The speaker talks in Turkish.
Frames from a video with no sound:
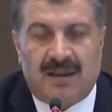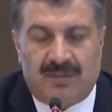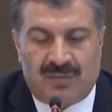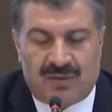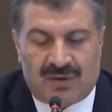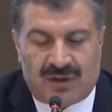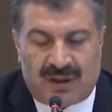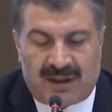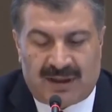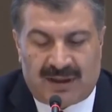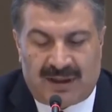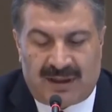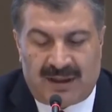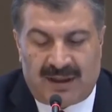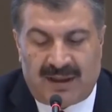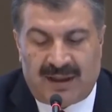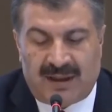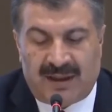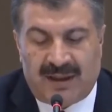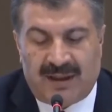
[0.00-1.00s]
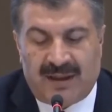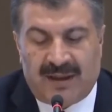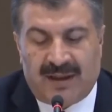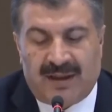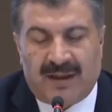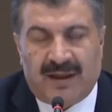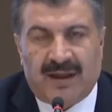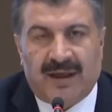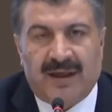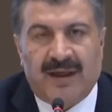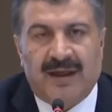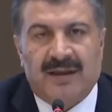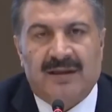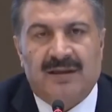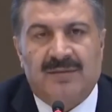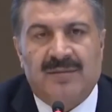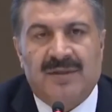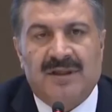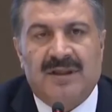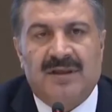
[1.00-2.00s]
Bakan Koca, futbol
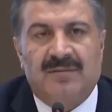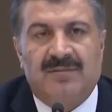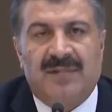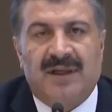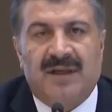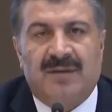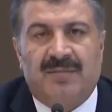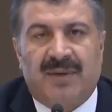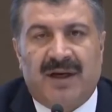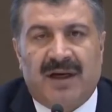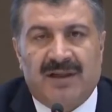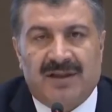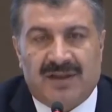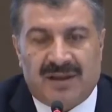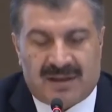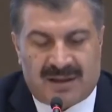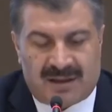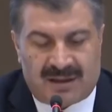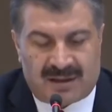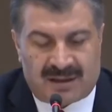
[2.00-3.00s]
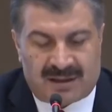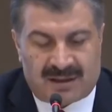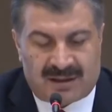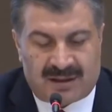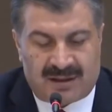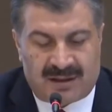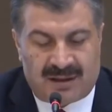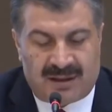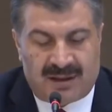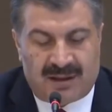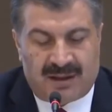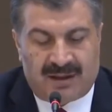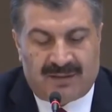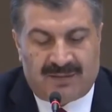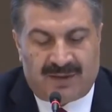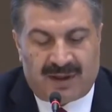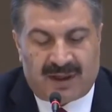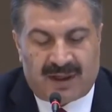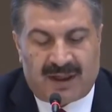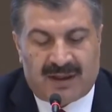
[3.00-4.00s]
karşılaşmalarına değinerek, bilim
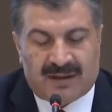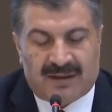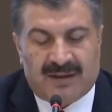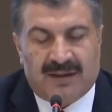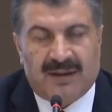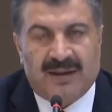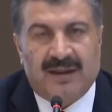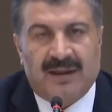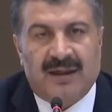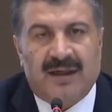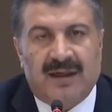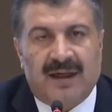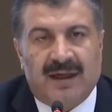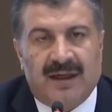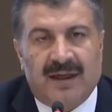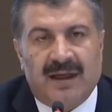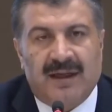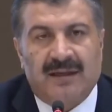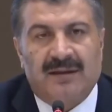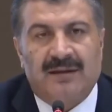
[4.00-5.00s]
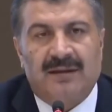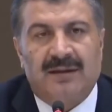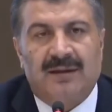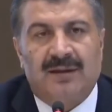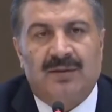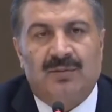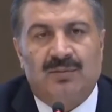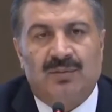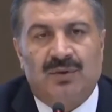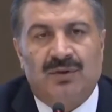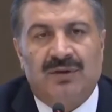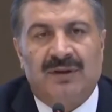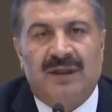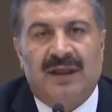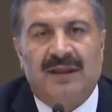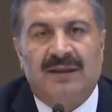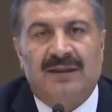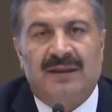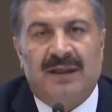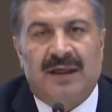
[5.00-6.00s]
kurulu ligin son haftalarındaki
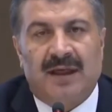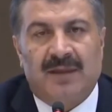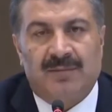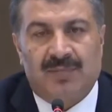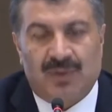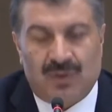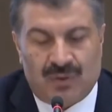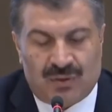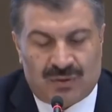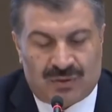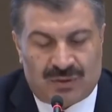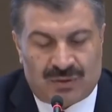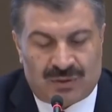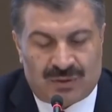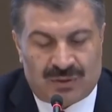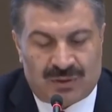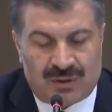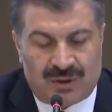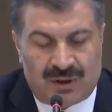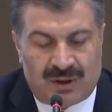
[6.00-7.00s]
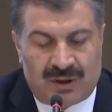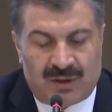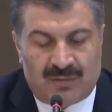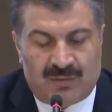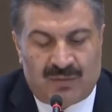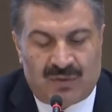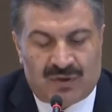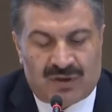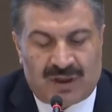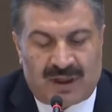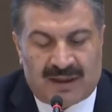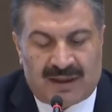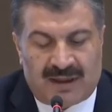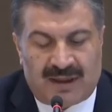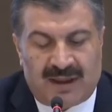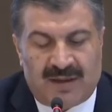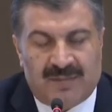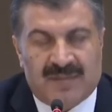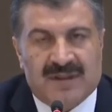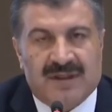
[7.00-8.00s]
gösterileri endişe verici
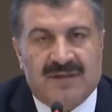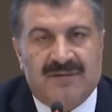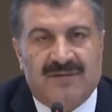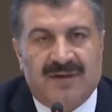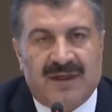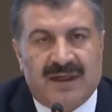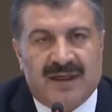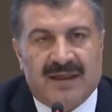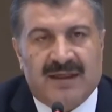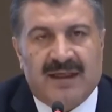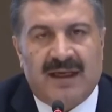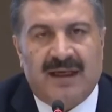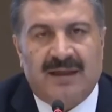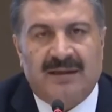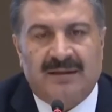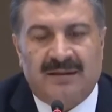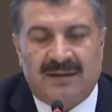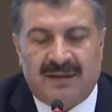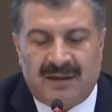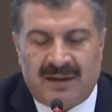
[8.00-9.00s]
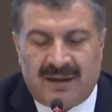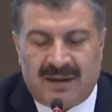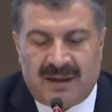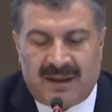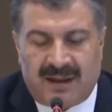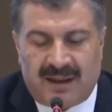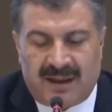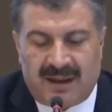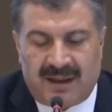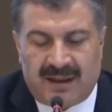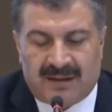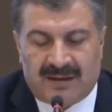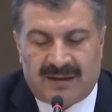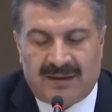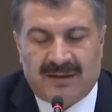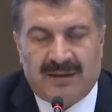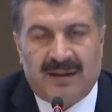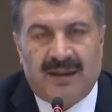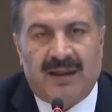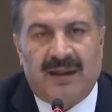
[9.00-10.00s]
bulmuştur. Maçların açık havada
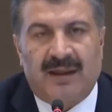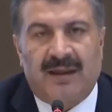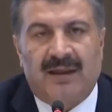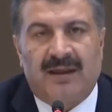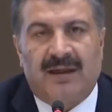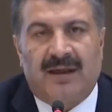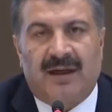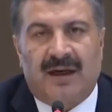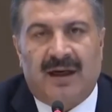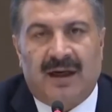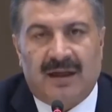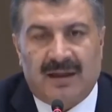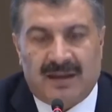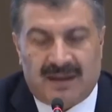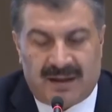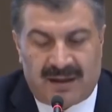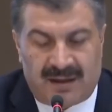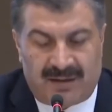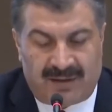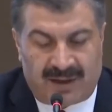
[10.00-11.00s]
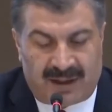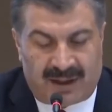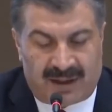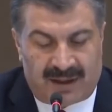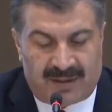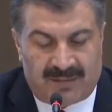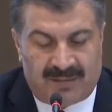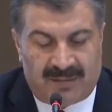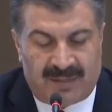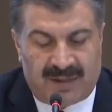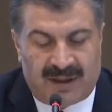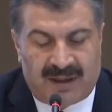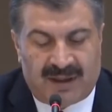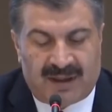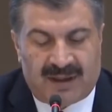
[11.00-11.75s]
kurulan büyük ekranlardan tribün